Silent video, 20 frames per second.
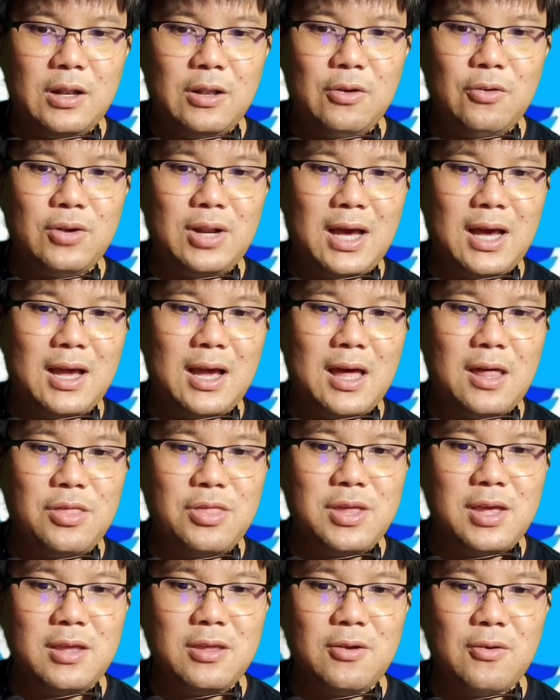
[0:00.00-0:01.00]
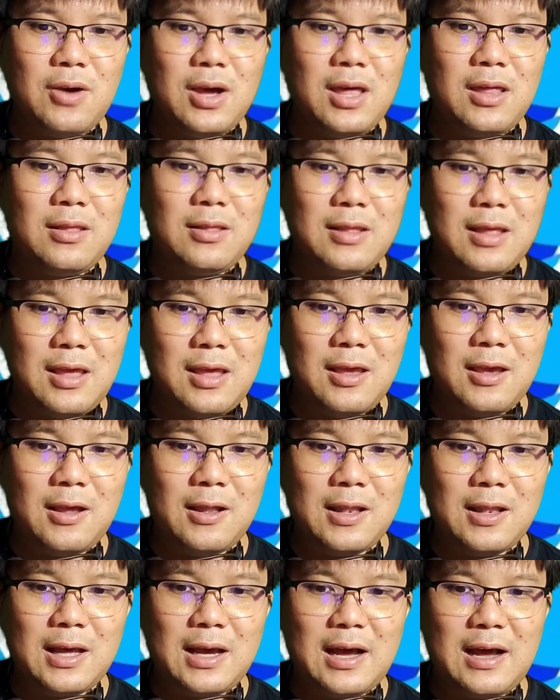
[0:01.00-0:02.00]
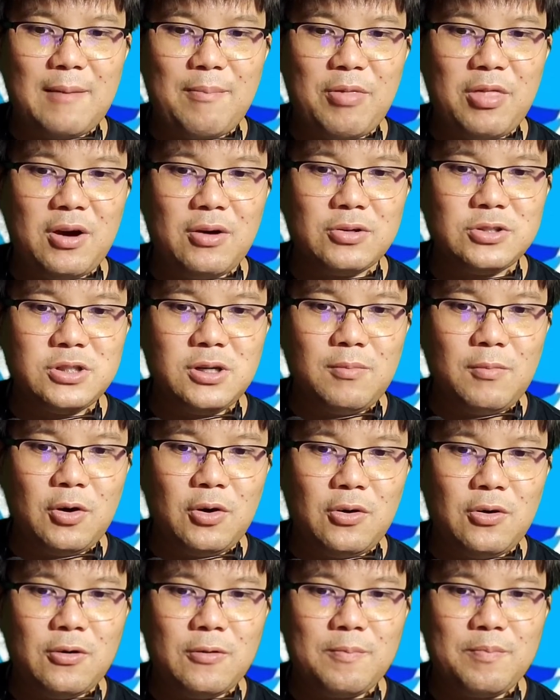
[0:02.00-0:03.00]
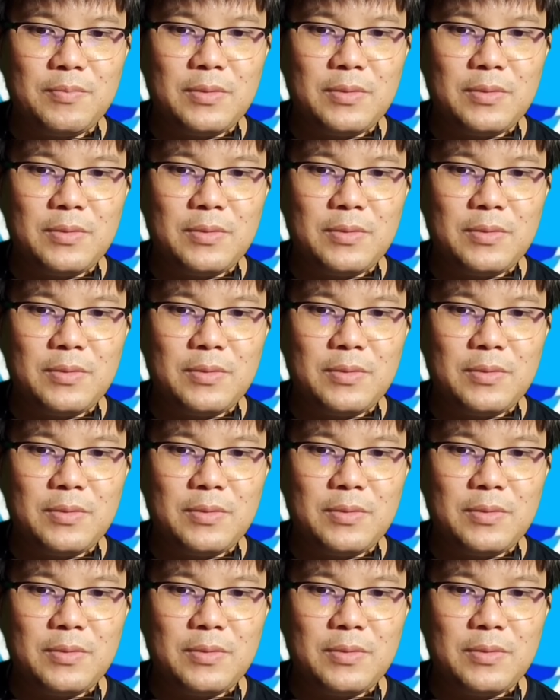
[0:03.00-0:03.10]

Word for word: Luna Classic ยู เอส ดี นะครับสองชั่วโมง